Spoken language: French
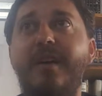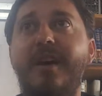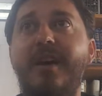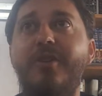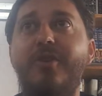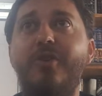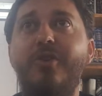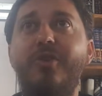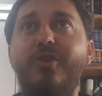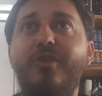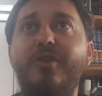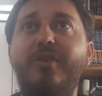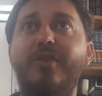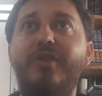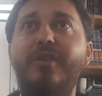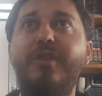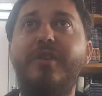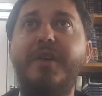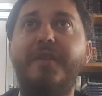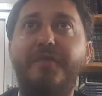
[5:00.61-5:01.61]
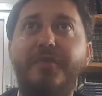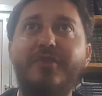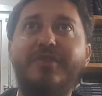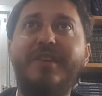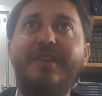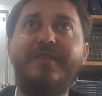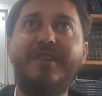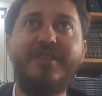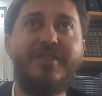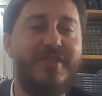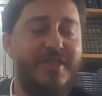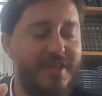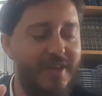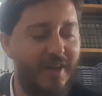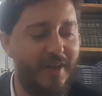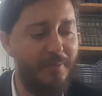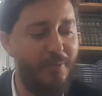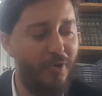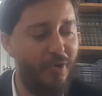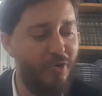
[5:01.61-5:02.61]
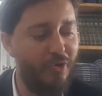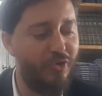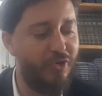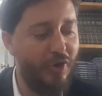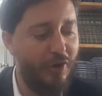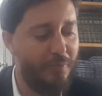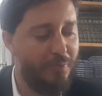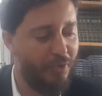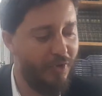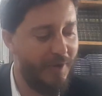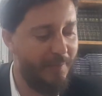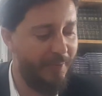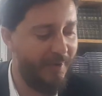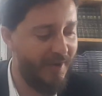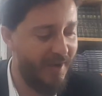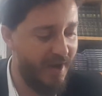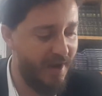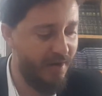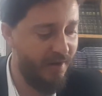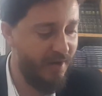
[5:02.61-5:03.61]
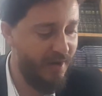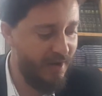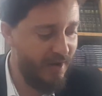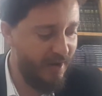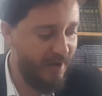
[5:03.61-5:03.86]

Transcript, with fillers: alors euh, il faut s'investir et prendre le temps pour les prières.